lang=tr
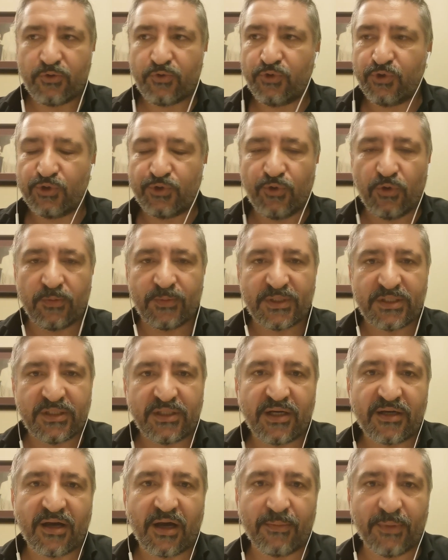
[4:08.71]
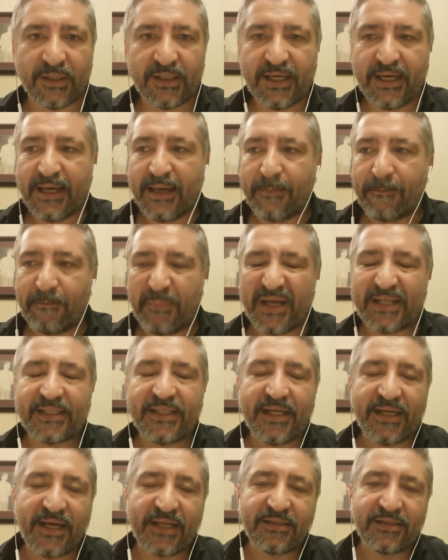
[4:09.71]
güçlü olmasına rağmen
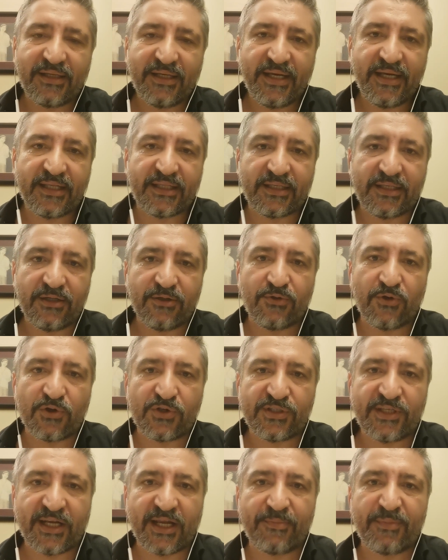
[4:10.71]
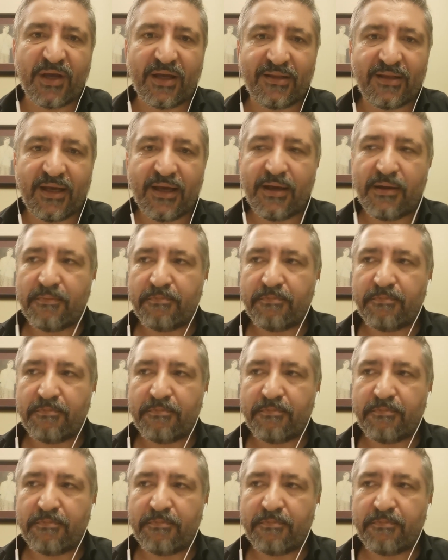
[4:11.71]
beklenen etki gösteremeyen